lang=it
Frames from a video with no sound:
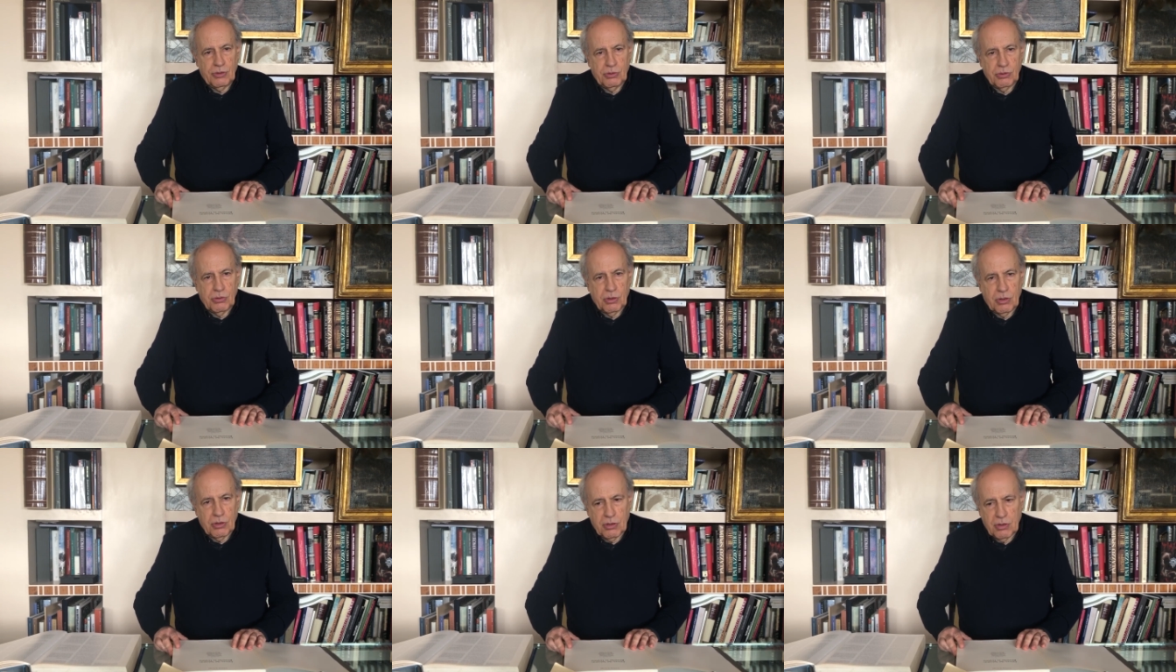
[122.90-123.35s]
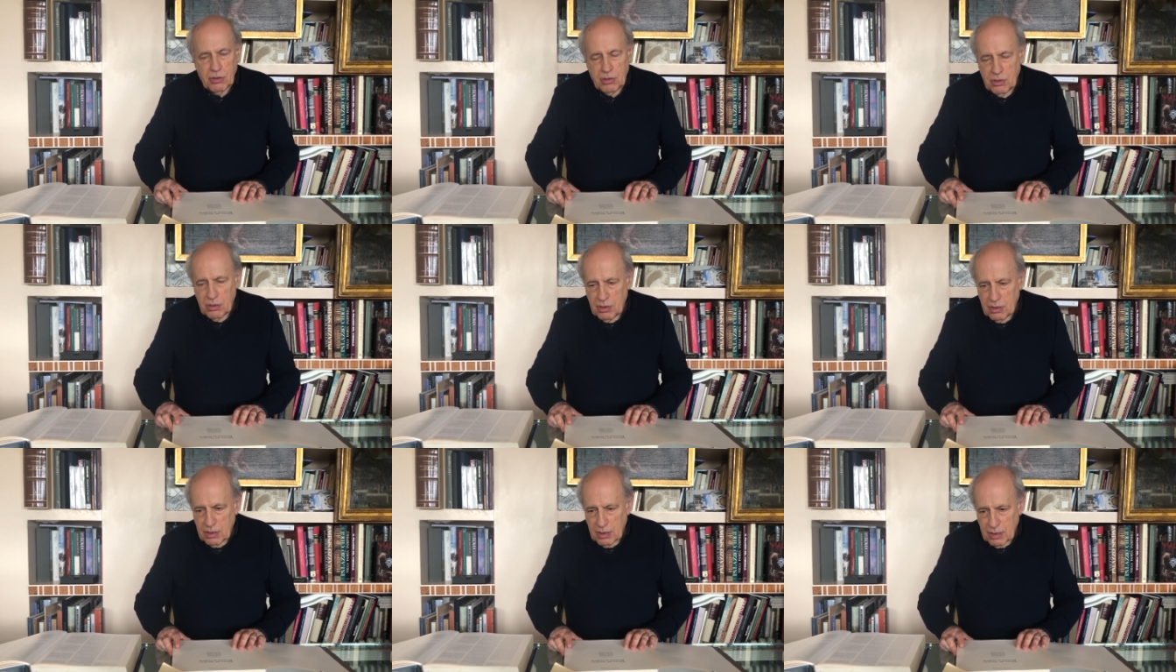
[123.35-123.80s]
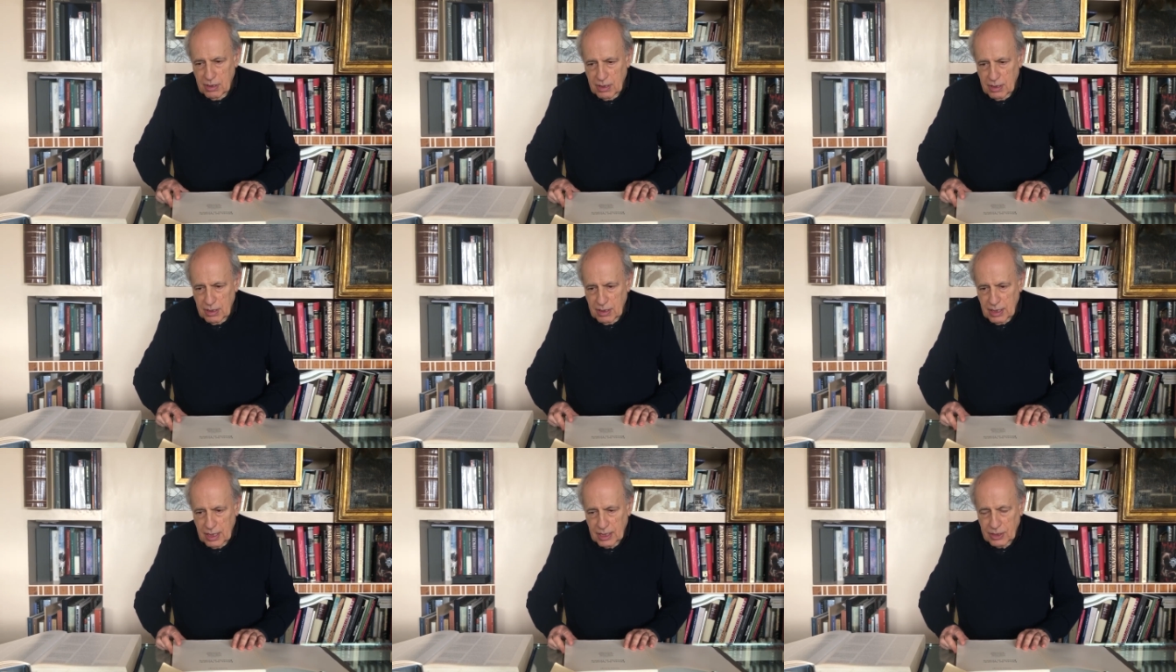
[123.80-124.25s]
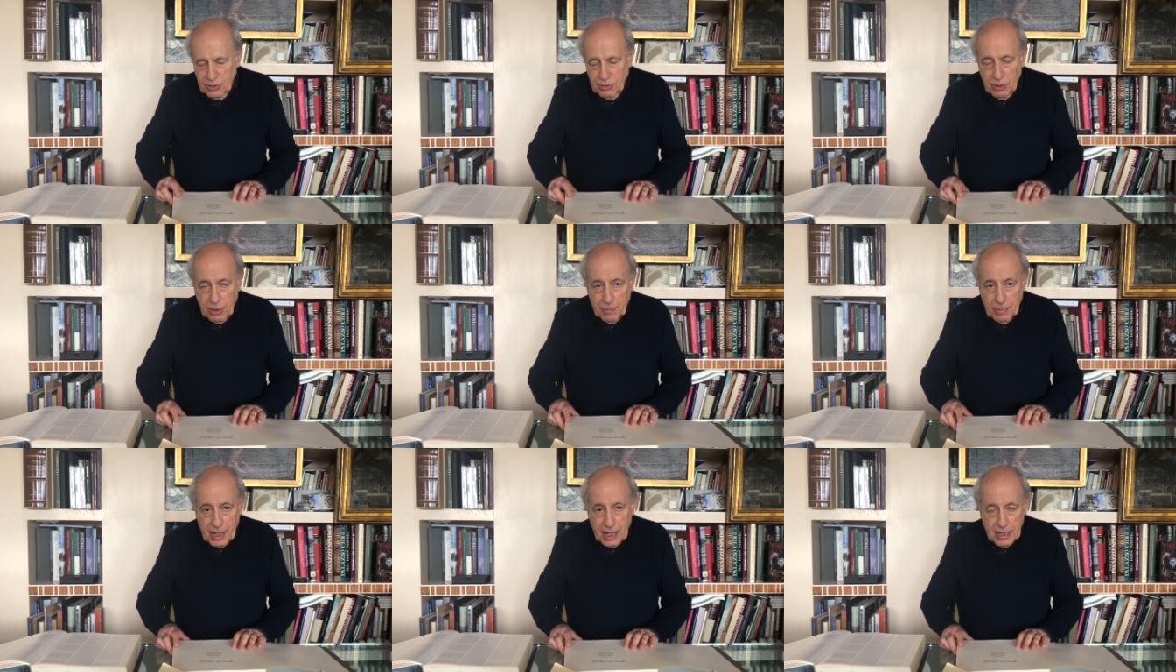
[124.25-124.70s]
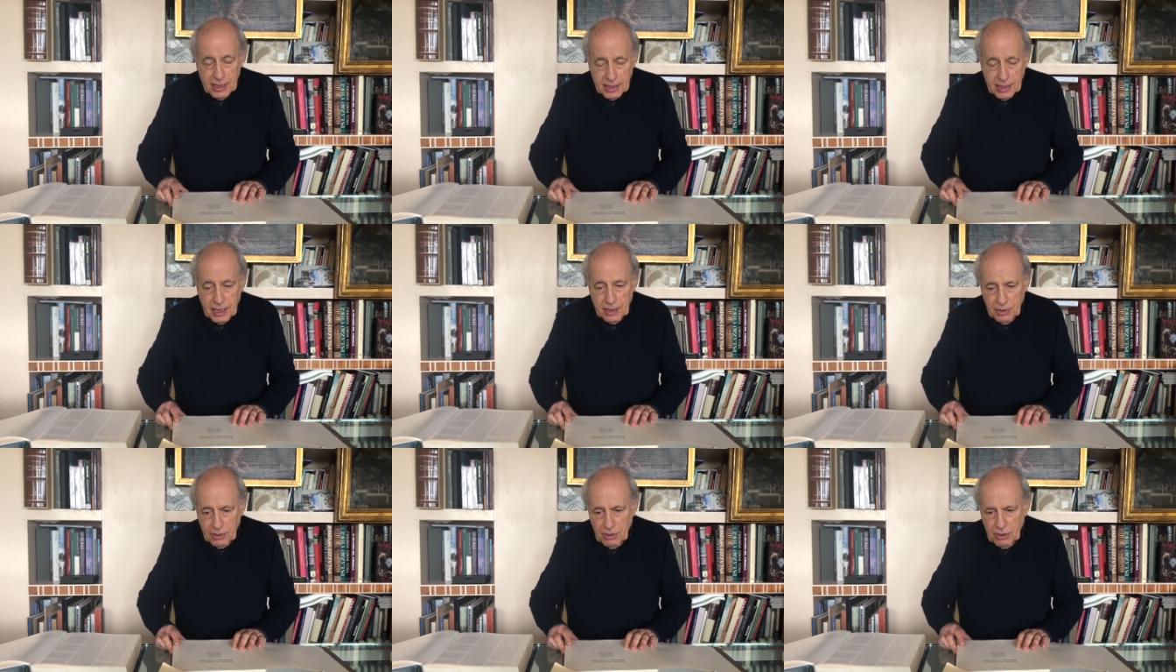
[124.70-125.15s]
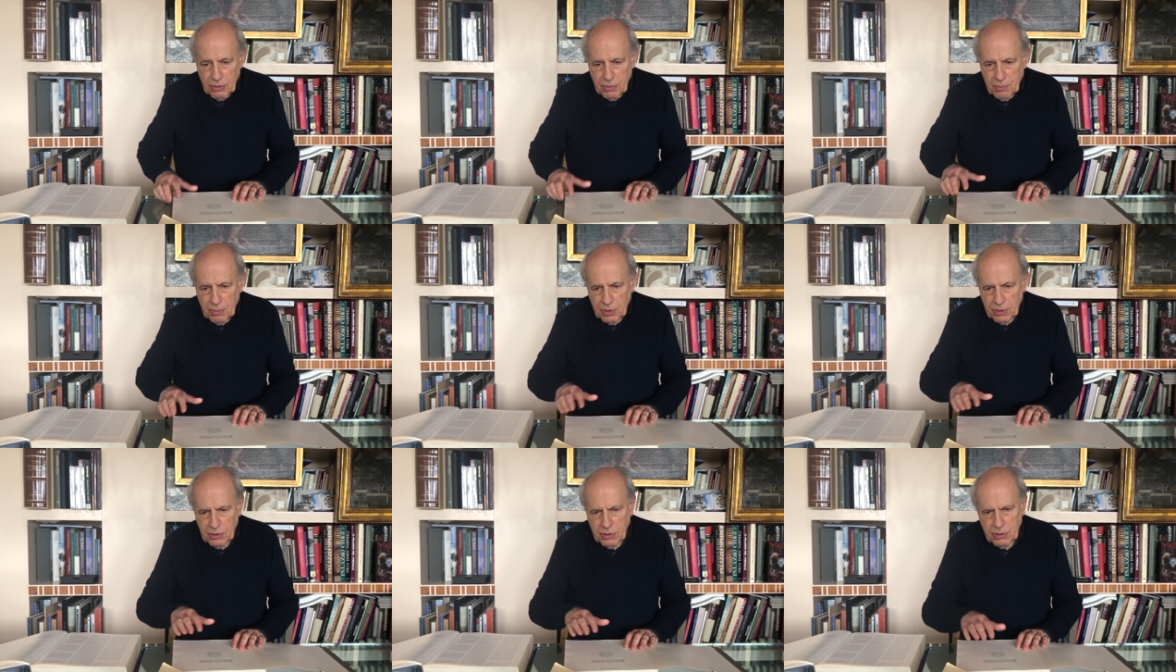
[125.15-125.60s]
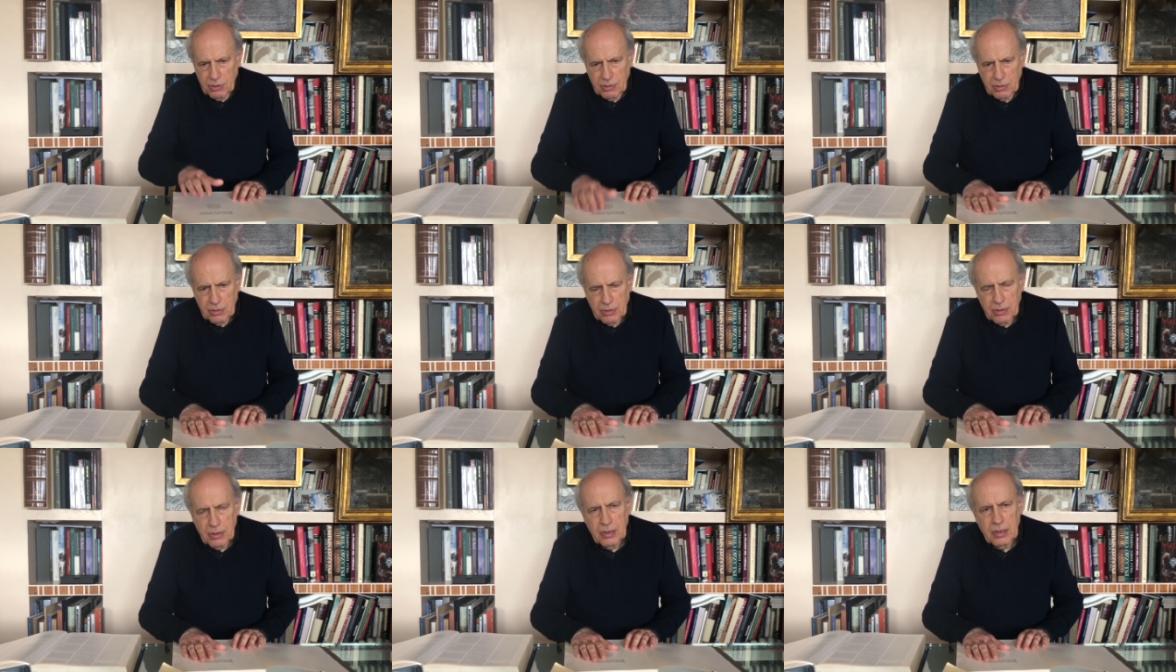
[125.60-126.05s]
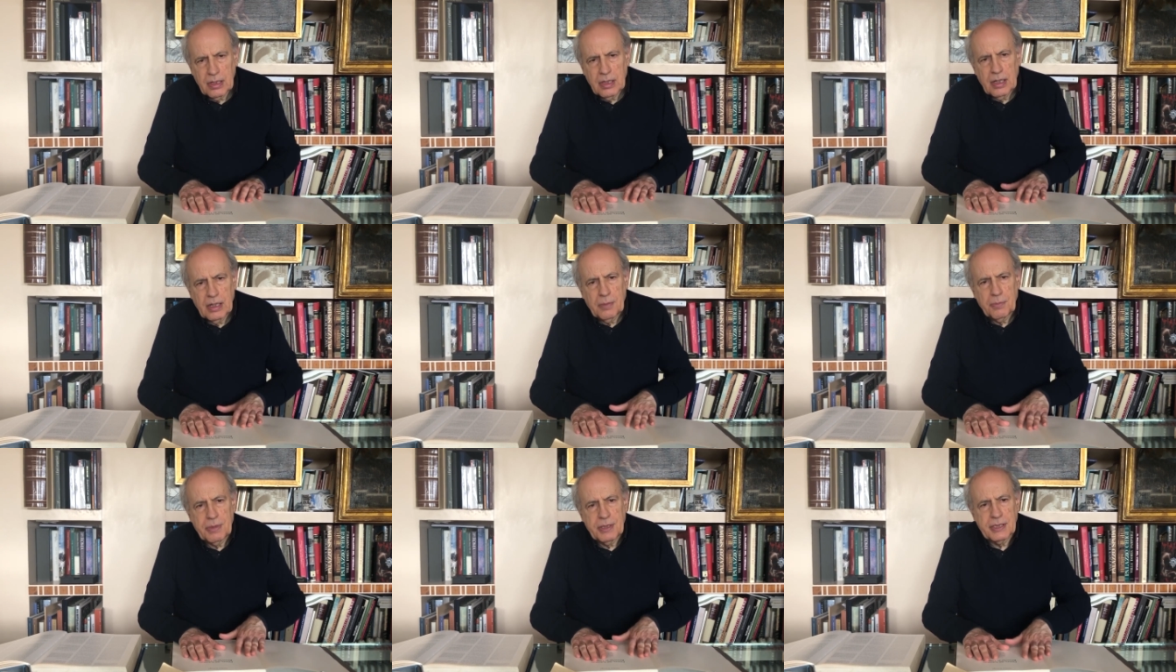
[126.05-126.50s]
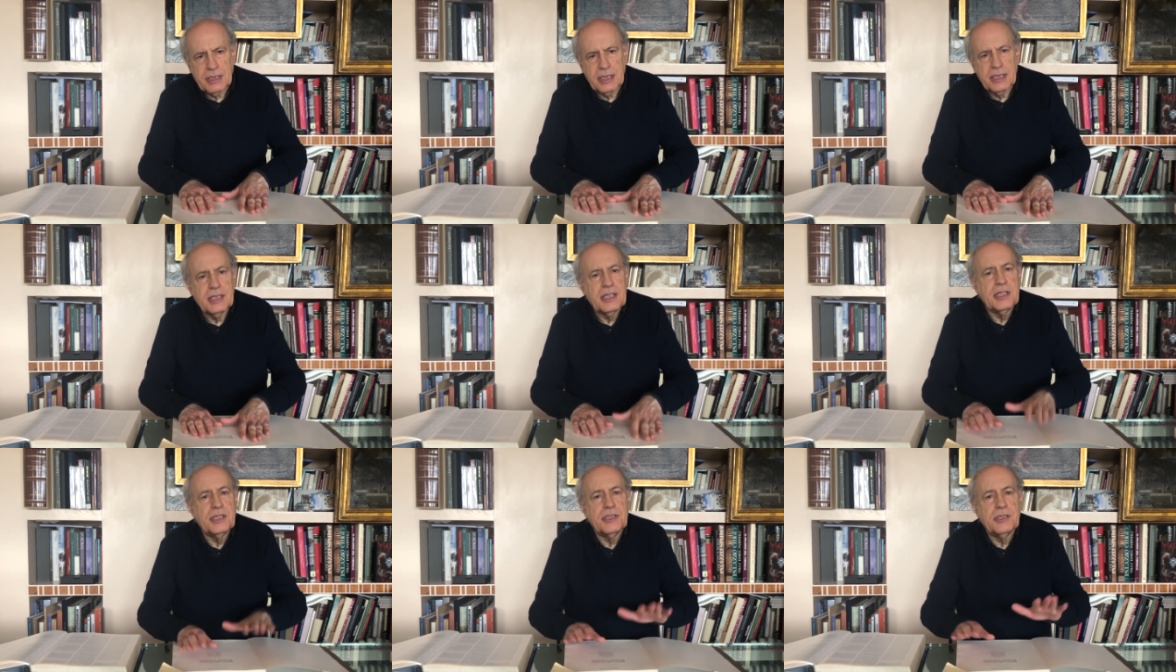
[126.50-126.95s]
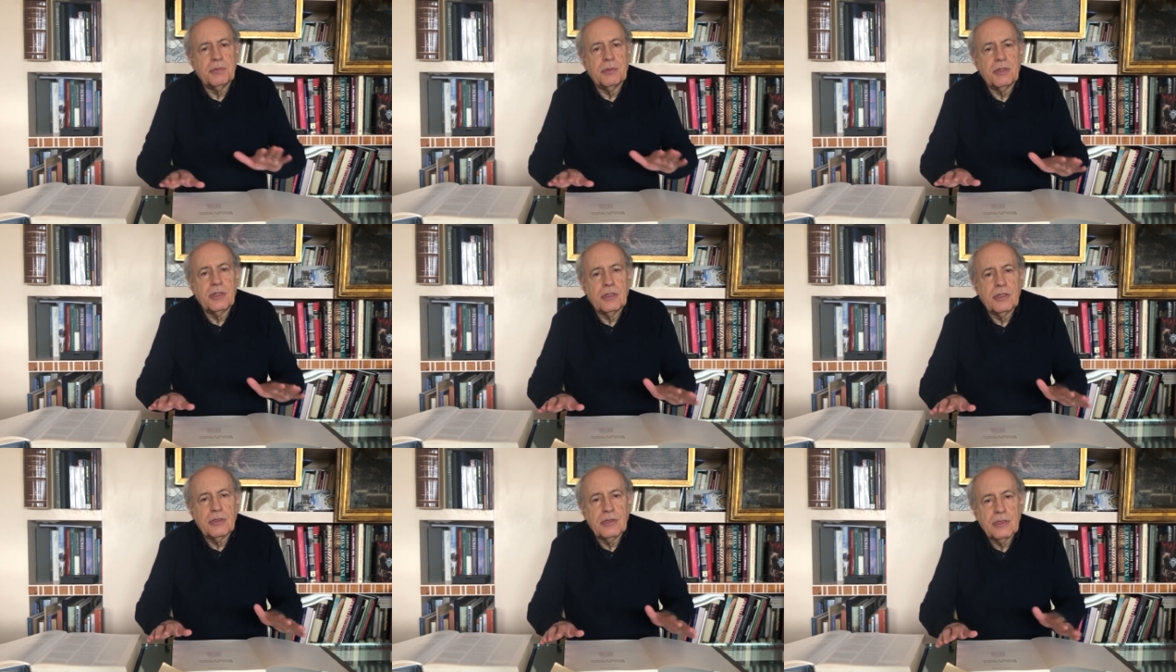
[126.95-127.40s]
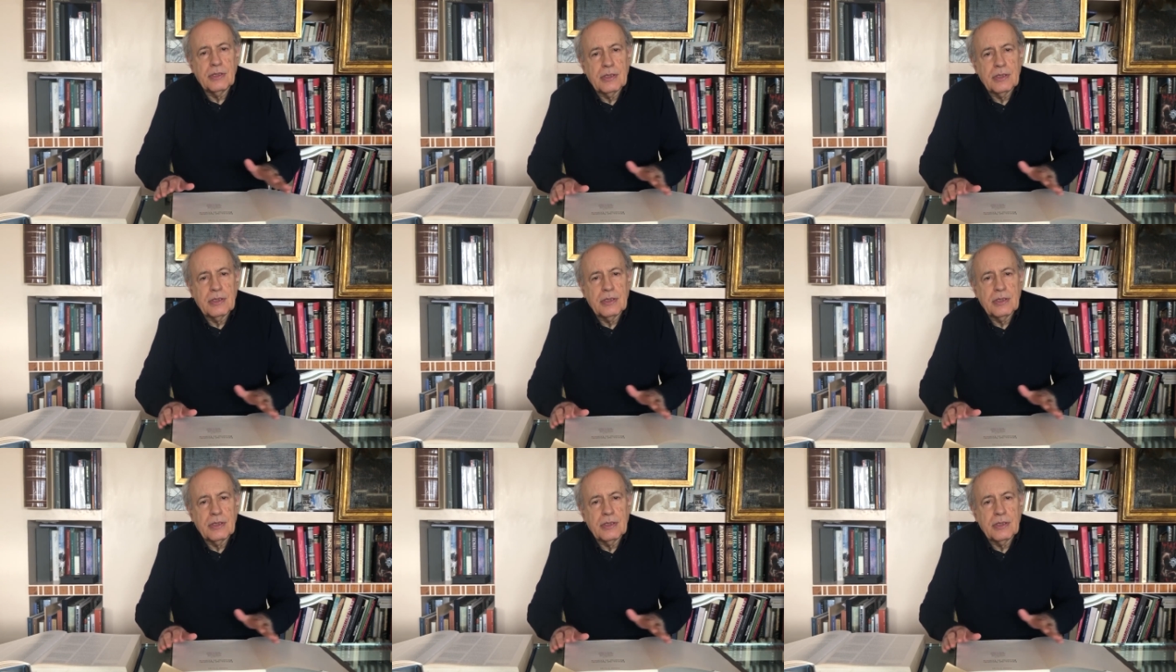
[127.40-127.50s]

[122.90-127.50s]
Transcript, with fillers: suo, la sua parte in un modo pesantissimo.